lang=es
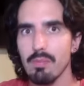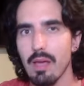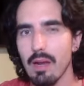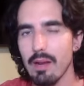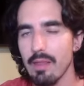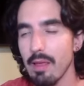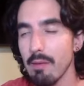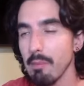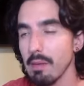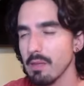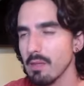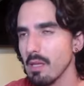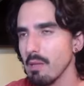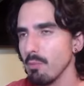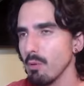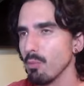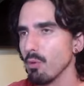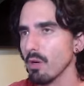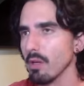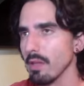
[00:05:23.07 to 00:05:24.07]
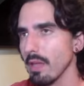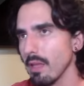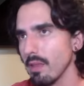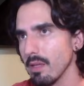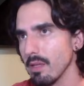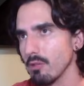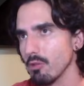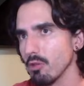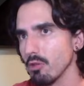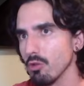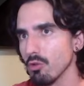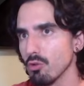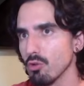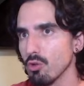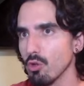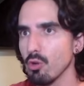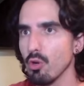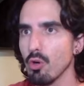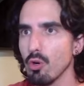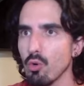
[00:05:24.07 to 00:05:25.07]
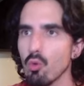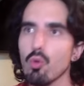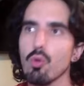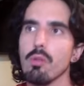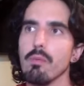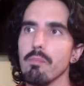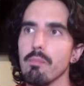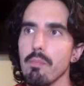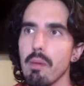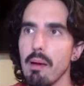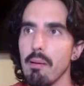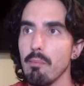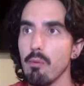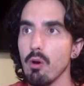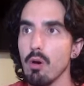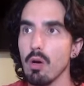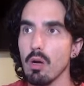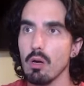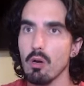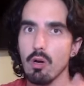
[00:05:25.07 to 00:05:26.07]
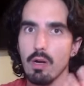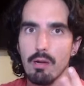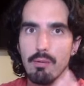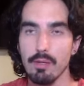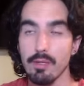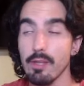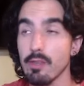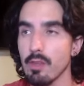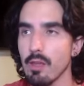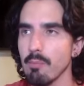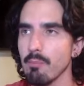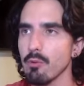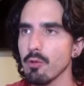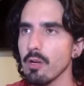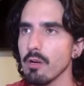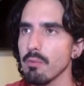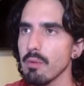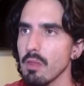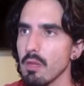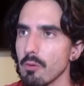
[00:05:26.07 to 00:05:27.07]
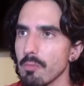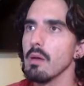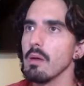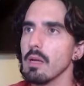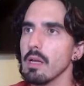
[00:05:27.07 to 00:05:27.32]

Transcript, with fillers: tardar más tiempo porque ya de hecho todo el crud vamos a coger bastante tiempo en el vídeo.